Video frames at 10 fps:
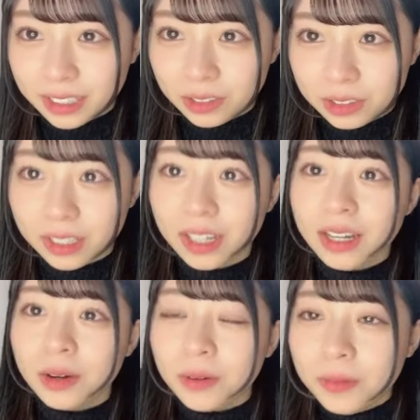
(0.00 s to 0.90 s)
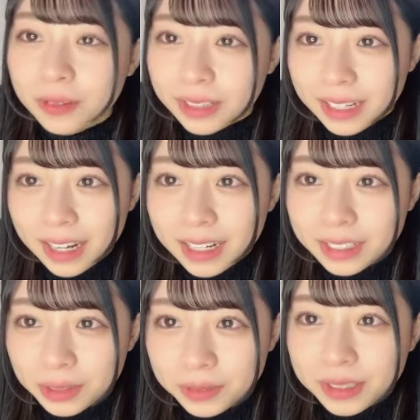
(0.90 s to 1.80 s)
けどさ覚えてないで
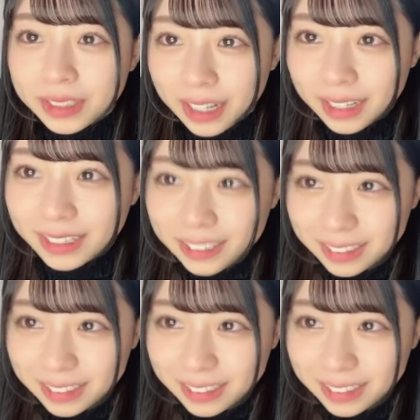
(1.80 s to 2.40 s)
しょみんな